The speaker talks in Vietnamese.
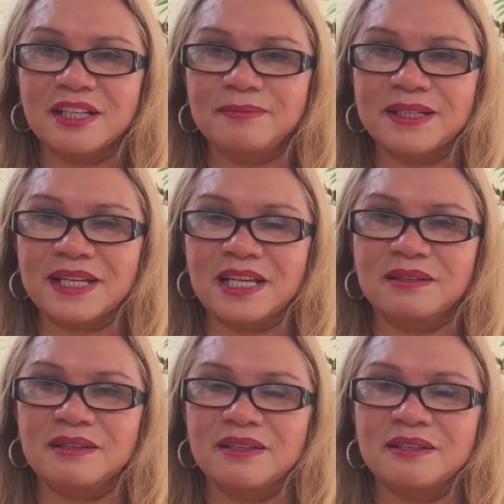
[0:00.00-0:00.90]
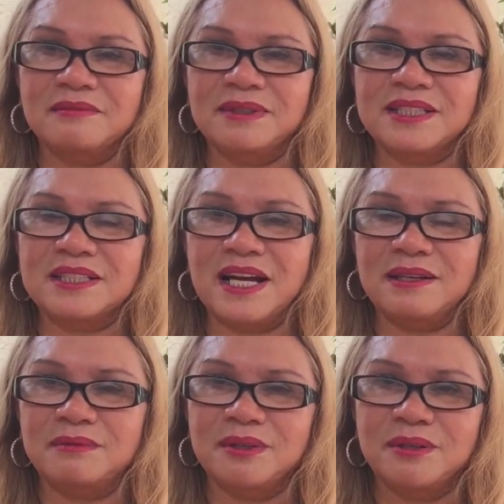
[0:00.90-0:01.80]
nếu bên này mình
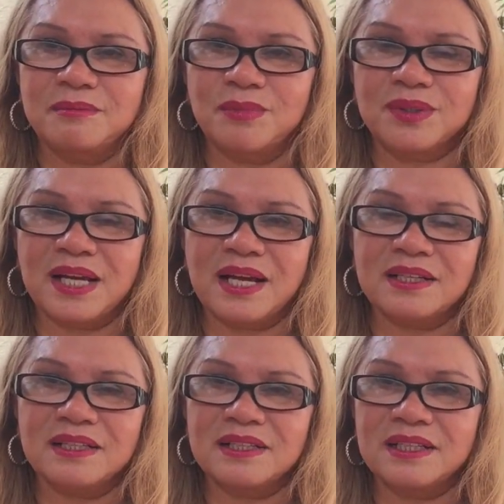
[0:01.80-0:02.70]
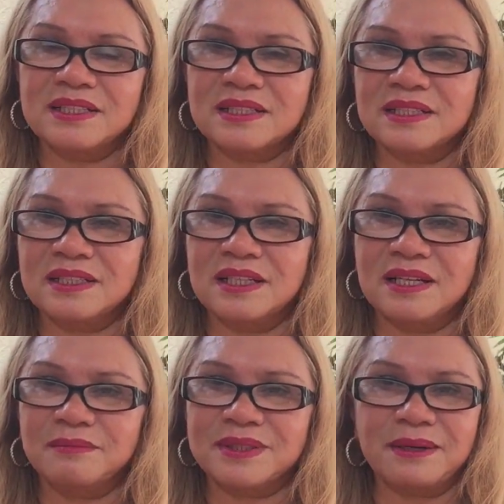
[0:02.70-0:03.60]
xài một tháng lấy như
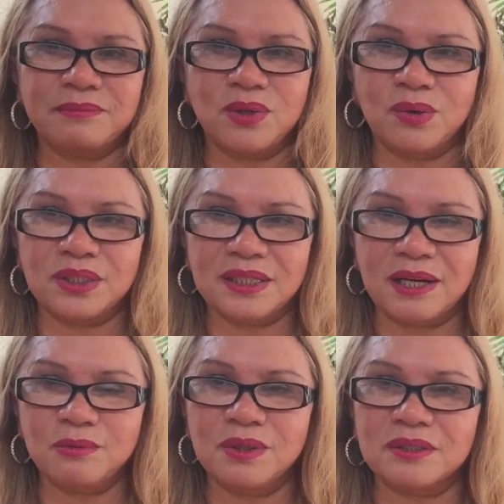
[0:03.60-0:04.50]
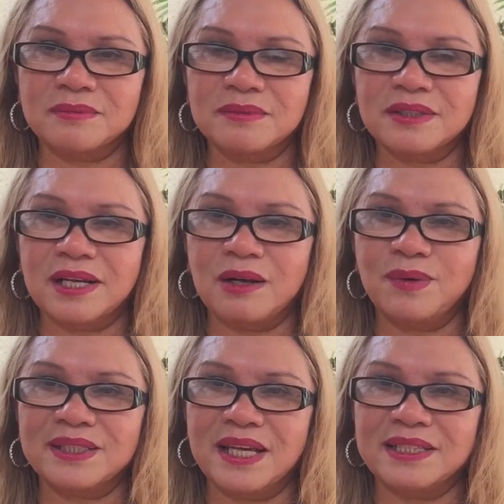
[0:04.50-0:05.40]
là 100 đô tiền áo quần áo
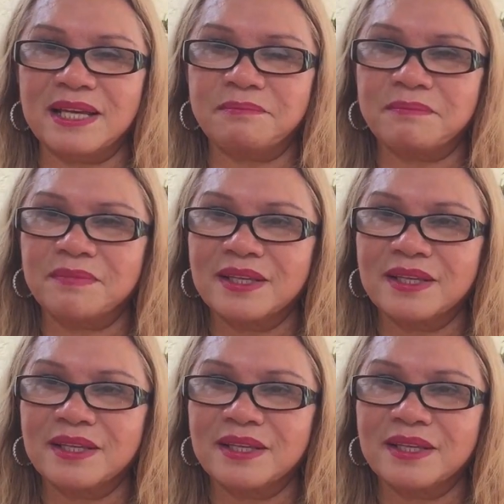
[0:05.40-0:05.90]
quần giày dép